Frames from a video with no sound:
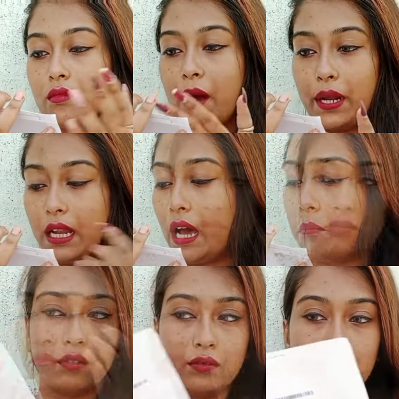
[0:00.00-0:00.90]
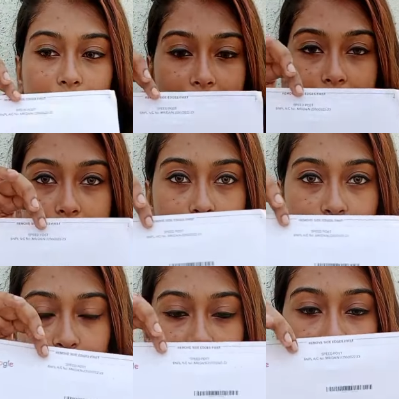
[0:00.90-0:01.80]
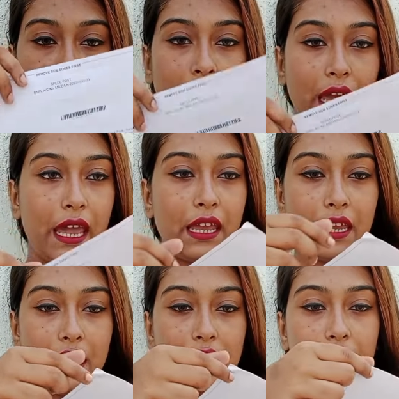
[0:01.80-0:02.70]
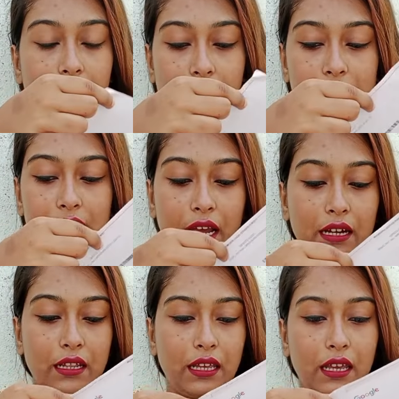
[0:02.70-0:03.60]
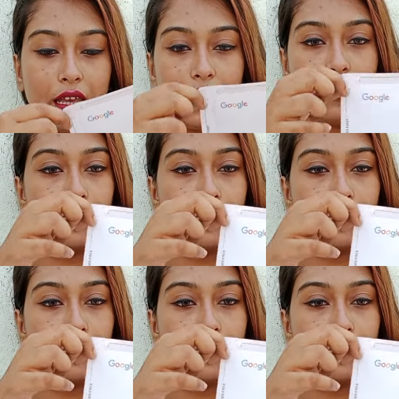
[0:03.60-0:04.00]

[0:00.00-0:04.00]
আমার নাম এই যে এই জায়গাটা থেকে